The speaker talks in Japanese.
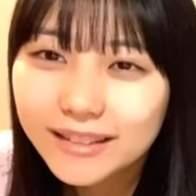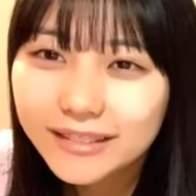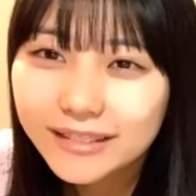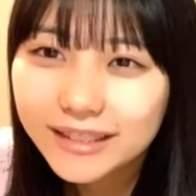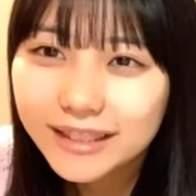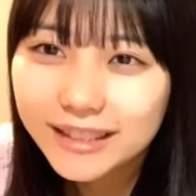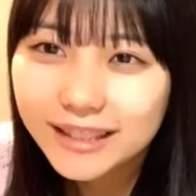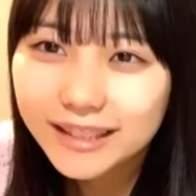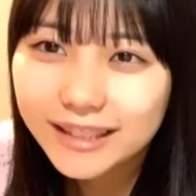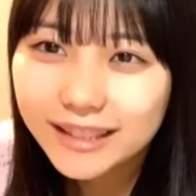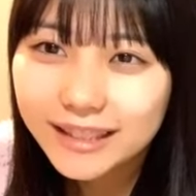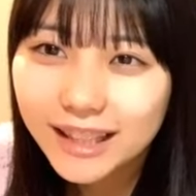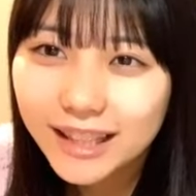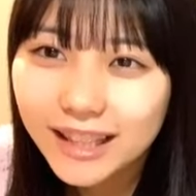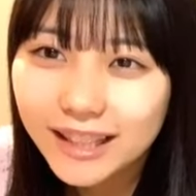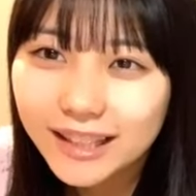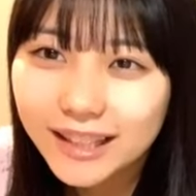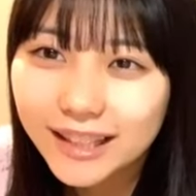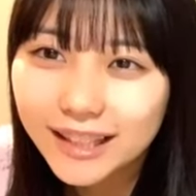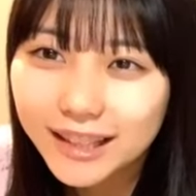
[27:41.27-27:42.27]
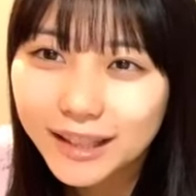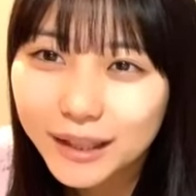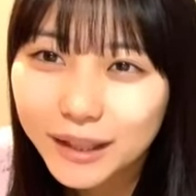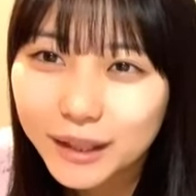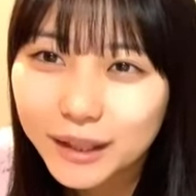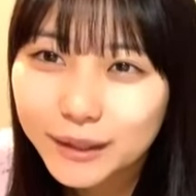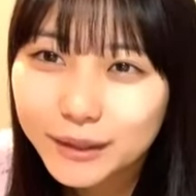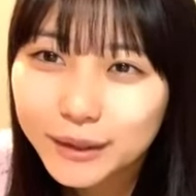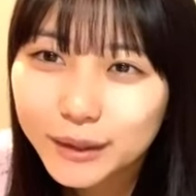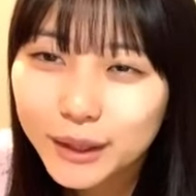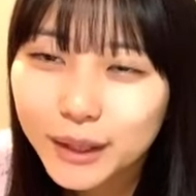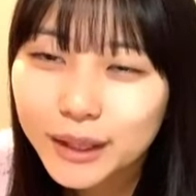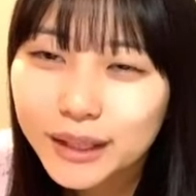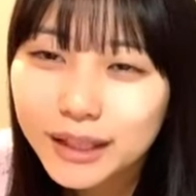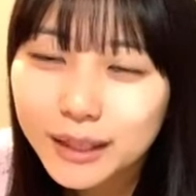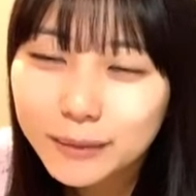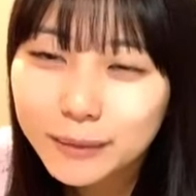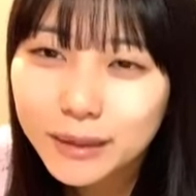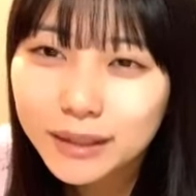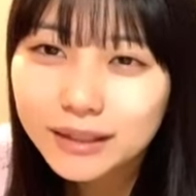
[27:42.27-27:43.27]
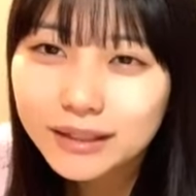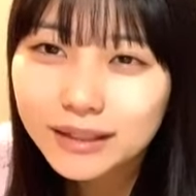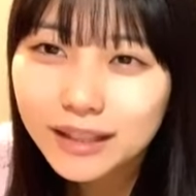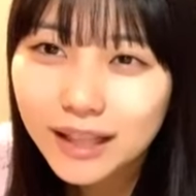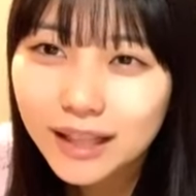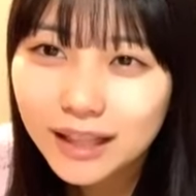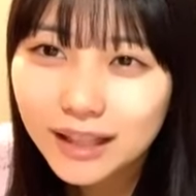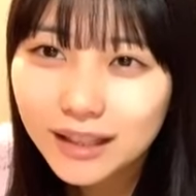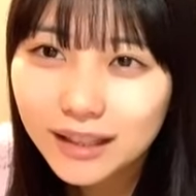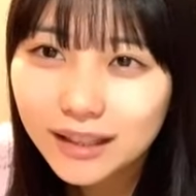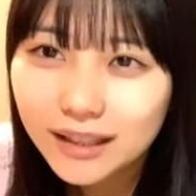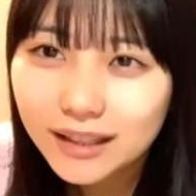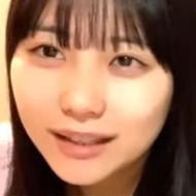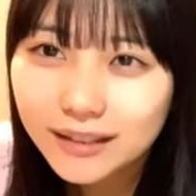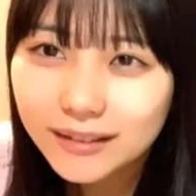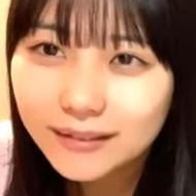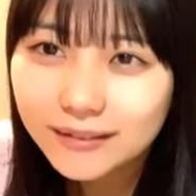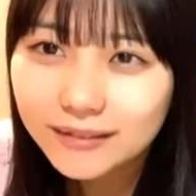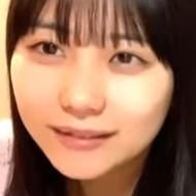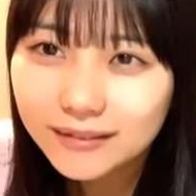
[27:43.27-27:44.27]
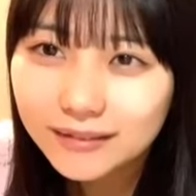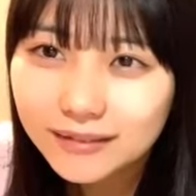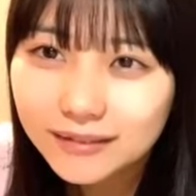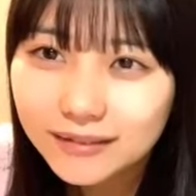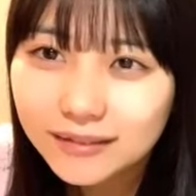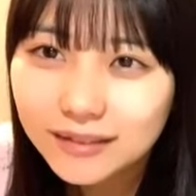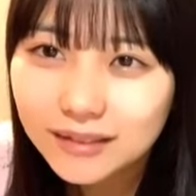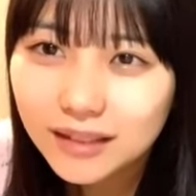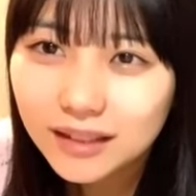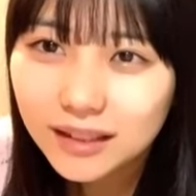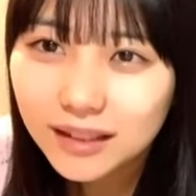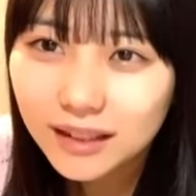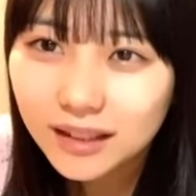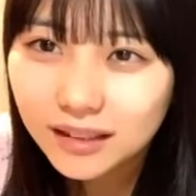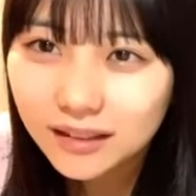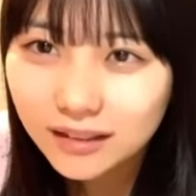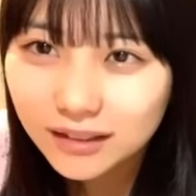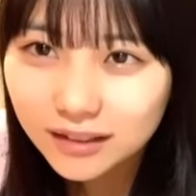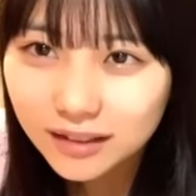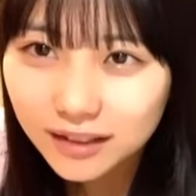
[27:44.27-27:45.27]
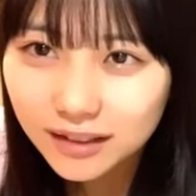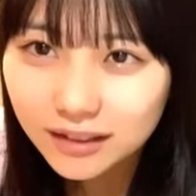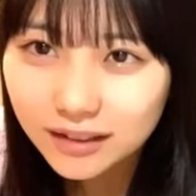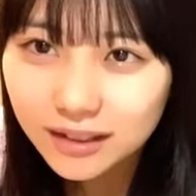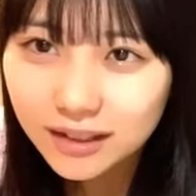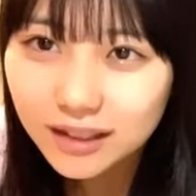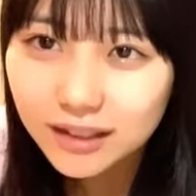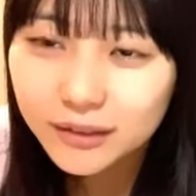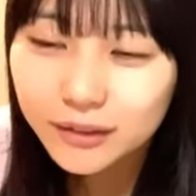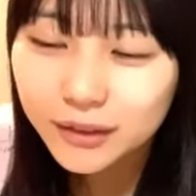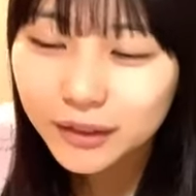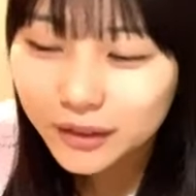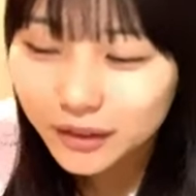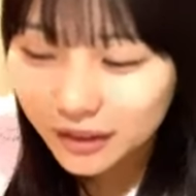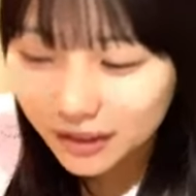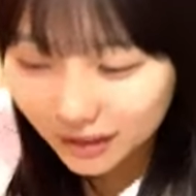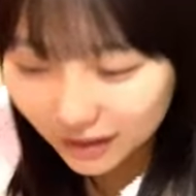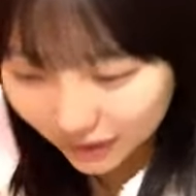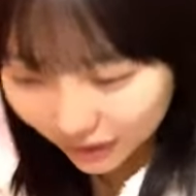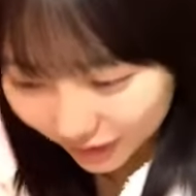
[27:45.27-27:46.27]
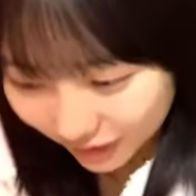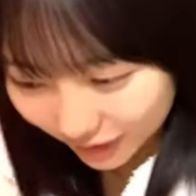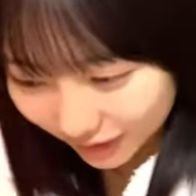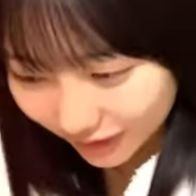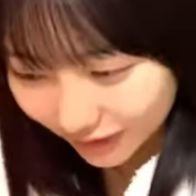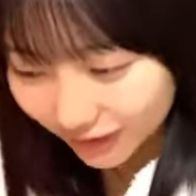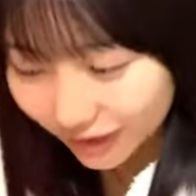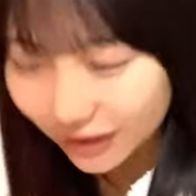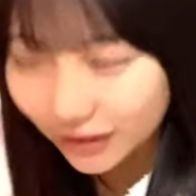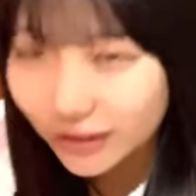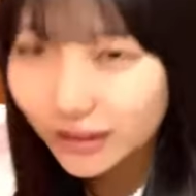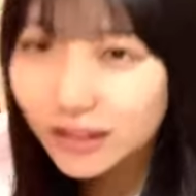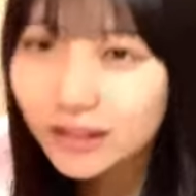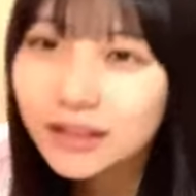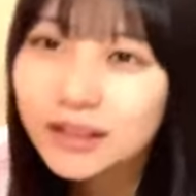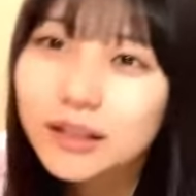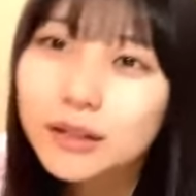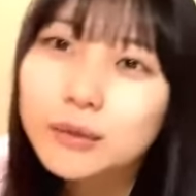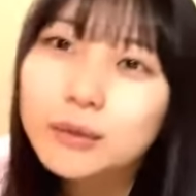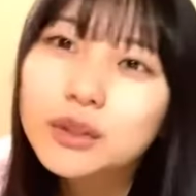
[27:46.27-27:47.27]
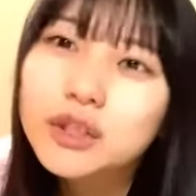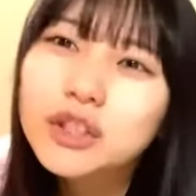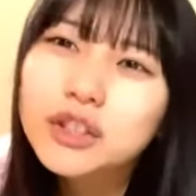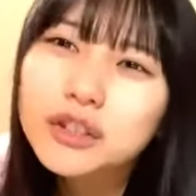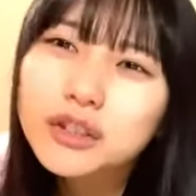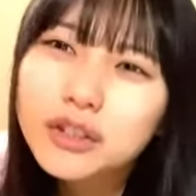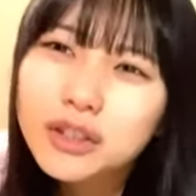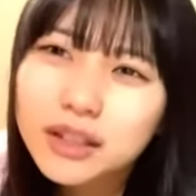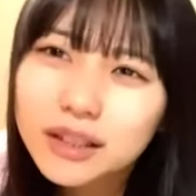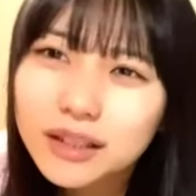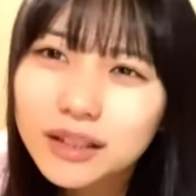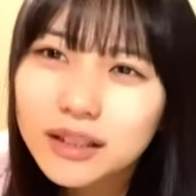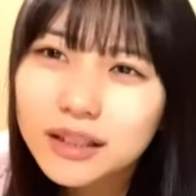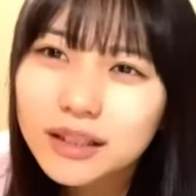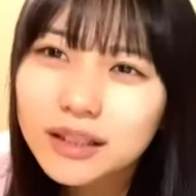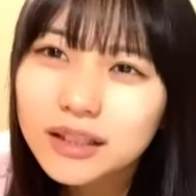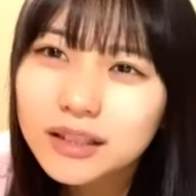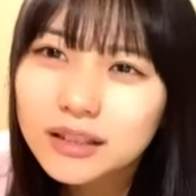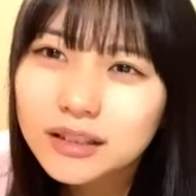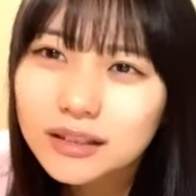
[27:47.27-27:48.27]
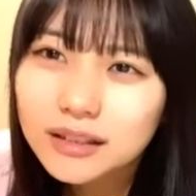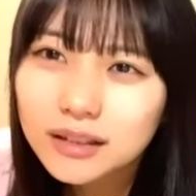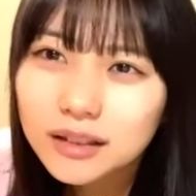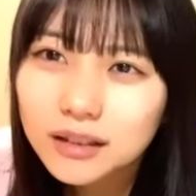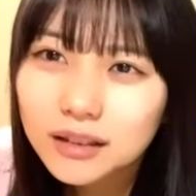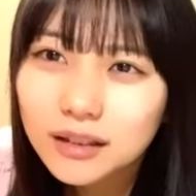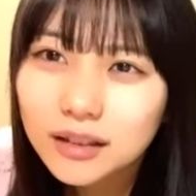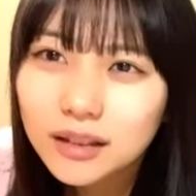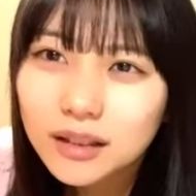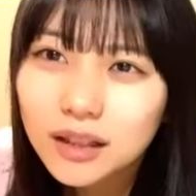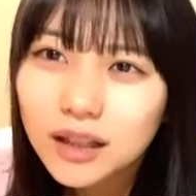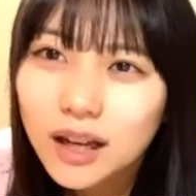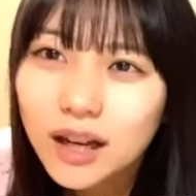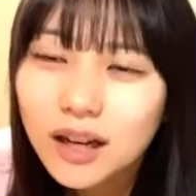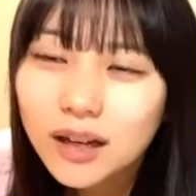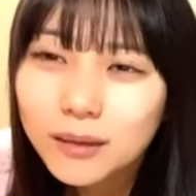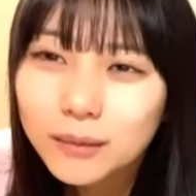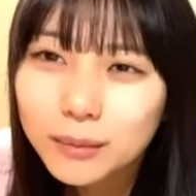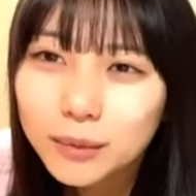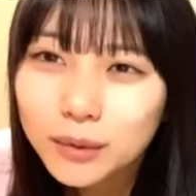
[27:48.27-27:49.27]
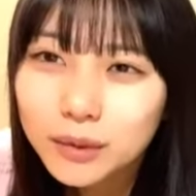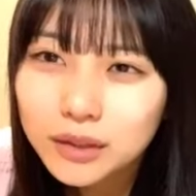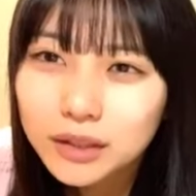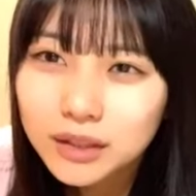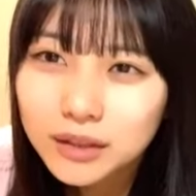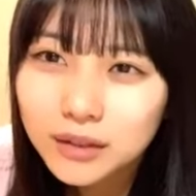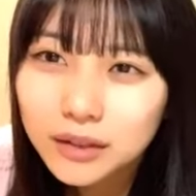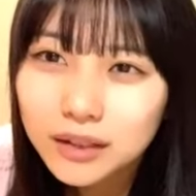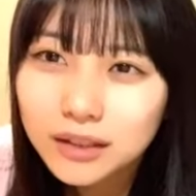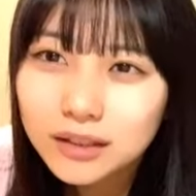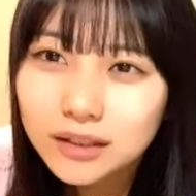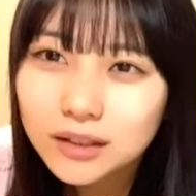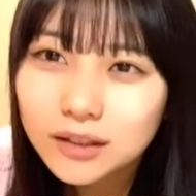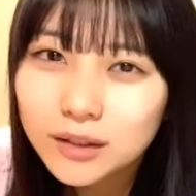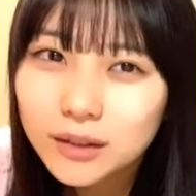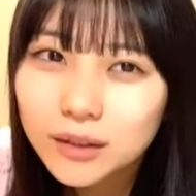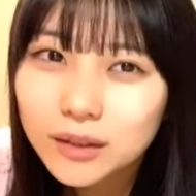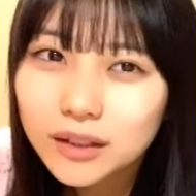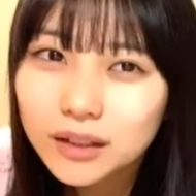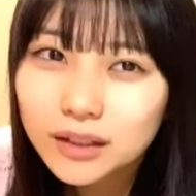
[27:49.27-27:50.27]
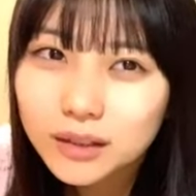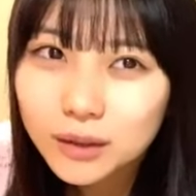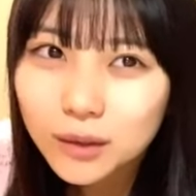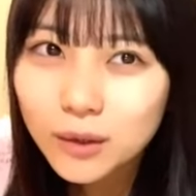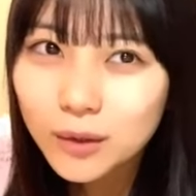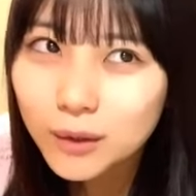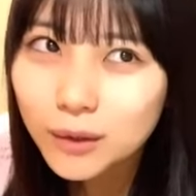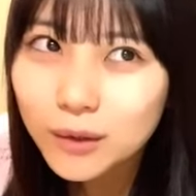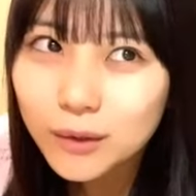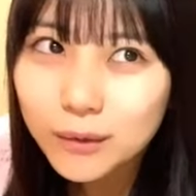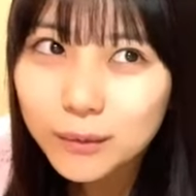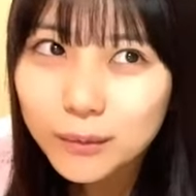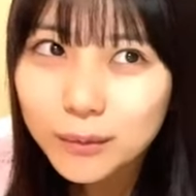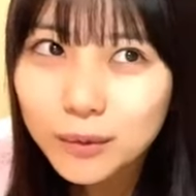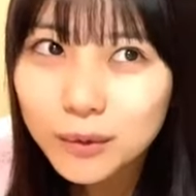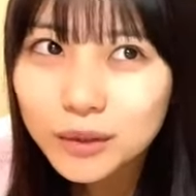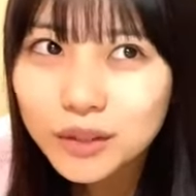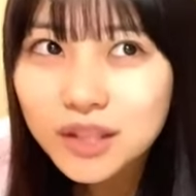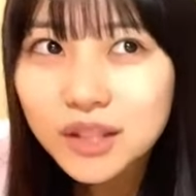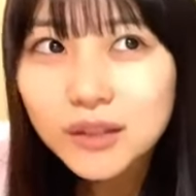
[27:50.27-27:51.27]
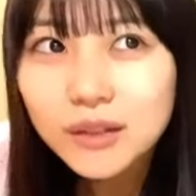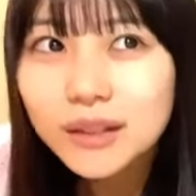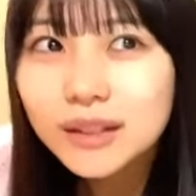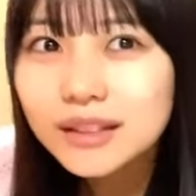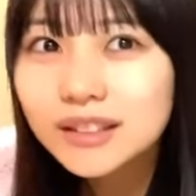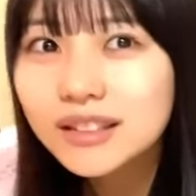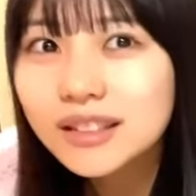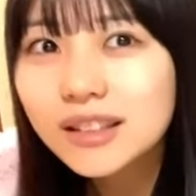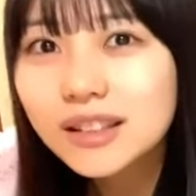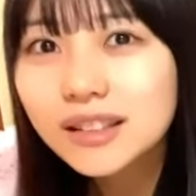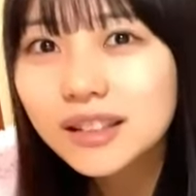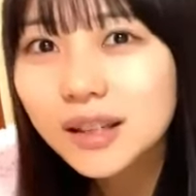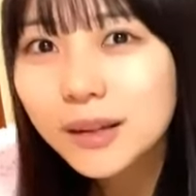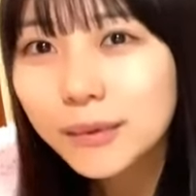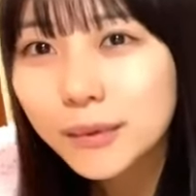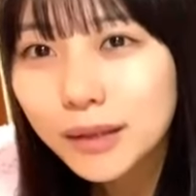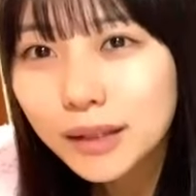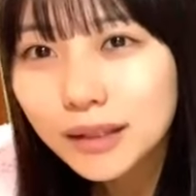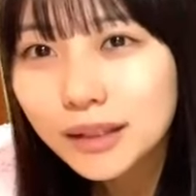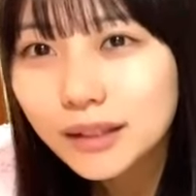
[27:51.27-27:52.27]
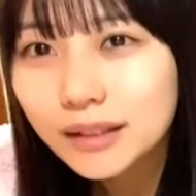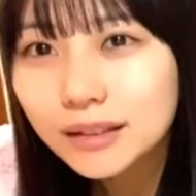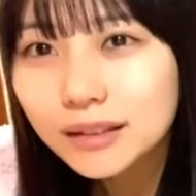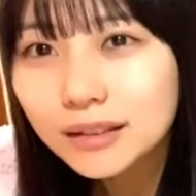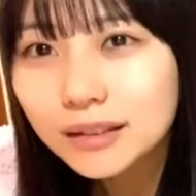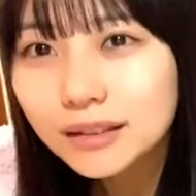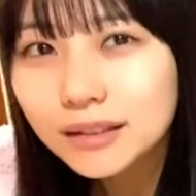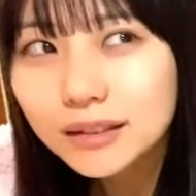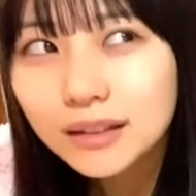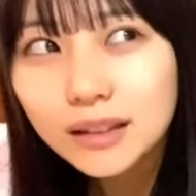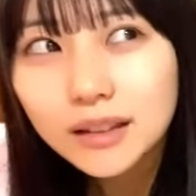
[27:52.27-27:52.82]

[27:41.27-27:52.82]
鬼にならないかさや鬼滅なうん煉獄さんのシーンもよかよかったよかった面白かったですあ帽子の数すごいそう帽子の数やばいです